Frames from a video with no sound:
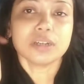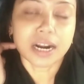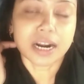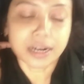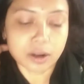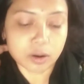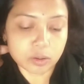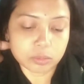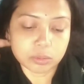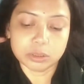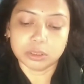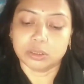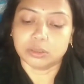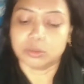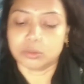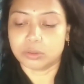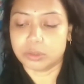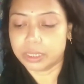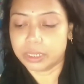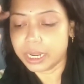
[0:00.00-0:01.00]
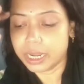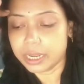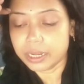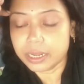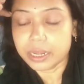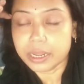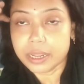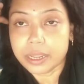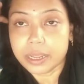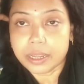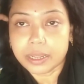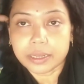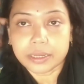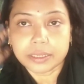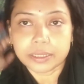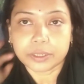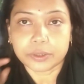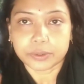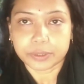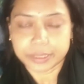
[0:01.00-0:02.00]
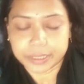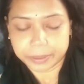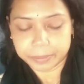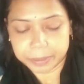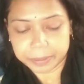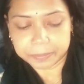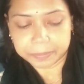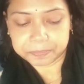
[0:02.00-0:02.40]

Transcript: রান্না করবো ততক্ষণে ই হয়ে যাবে